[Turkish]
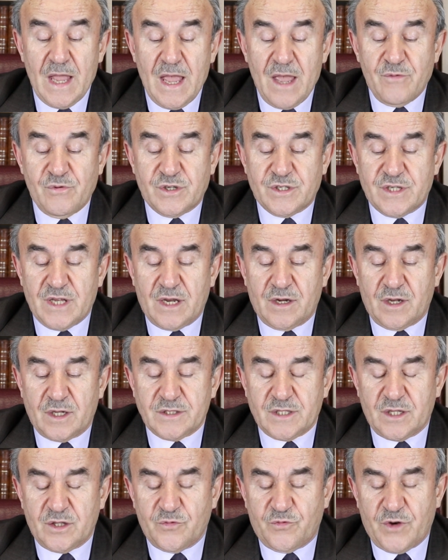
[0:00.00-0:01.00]
ev işlerini
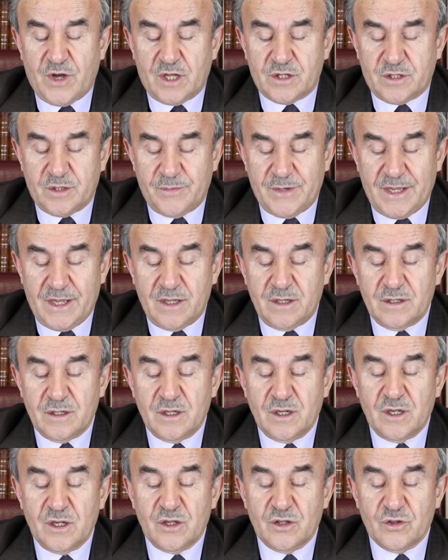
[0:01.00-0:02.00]
Hazreti Fatıma'ya
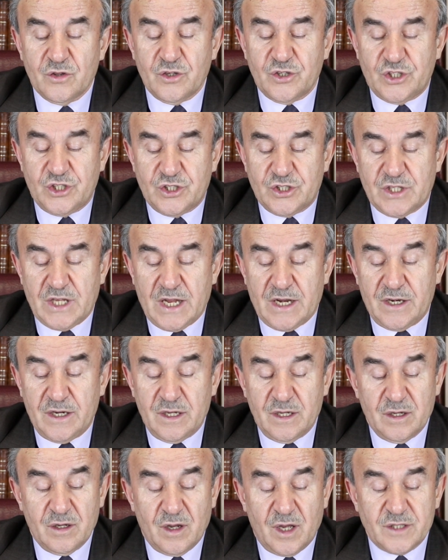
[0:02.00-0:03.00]
dış
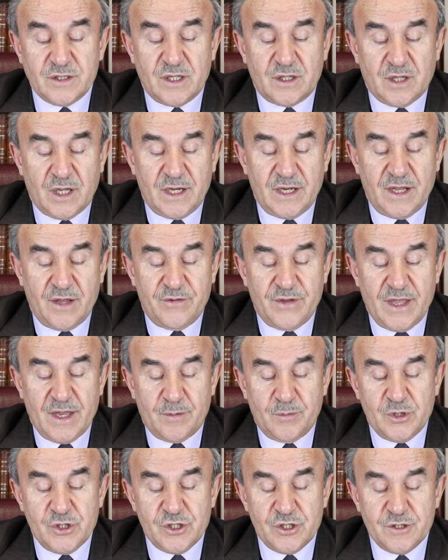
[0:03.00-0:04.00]
işlerini Hazreti Ali'ye
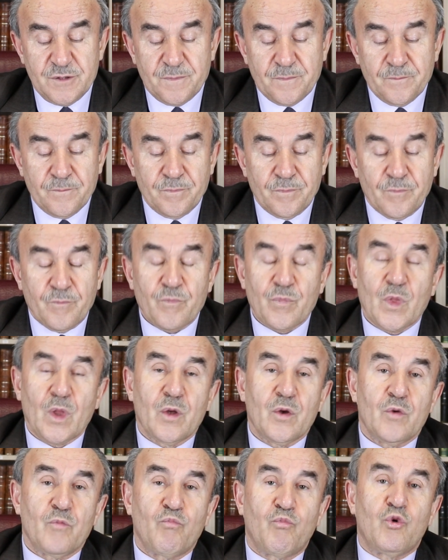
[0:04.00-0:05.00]
vermiş.
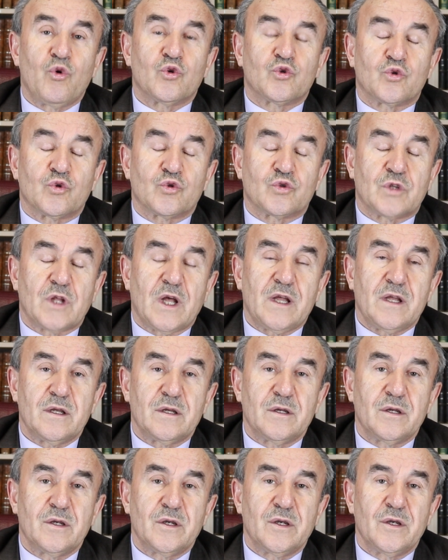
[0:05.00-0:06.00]
Bu hususta
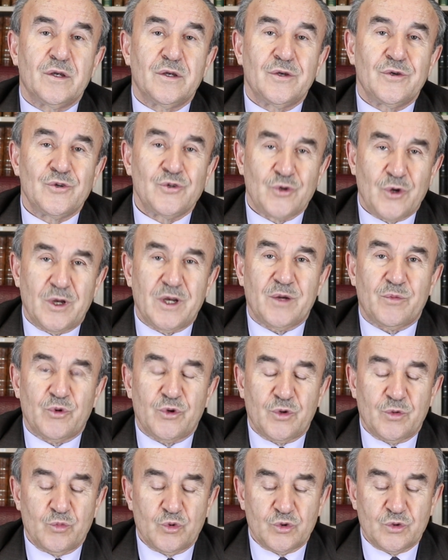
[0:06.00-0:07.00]
şöyle
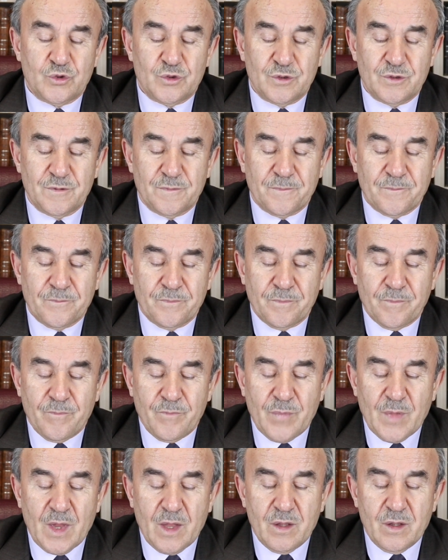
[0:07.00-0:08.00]
buyurmuştur.
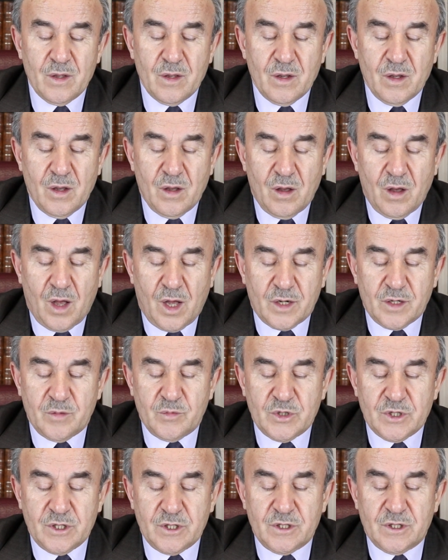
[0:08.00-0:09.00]

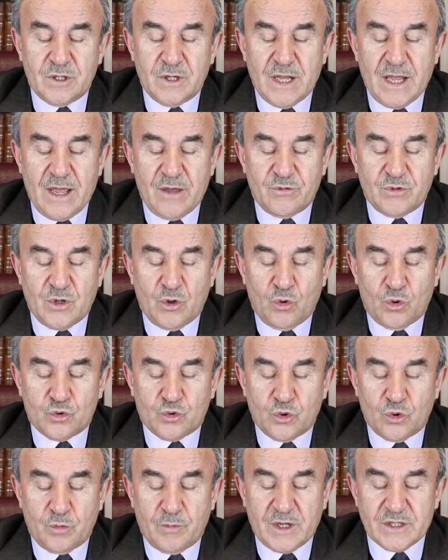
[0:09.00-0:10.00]
Hanımının evde
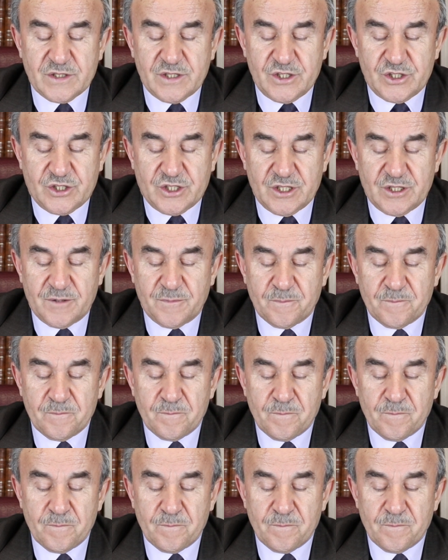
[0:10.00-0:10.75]
oturması için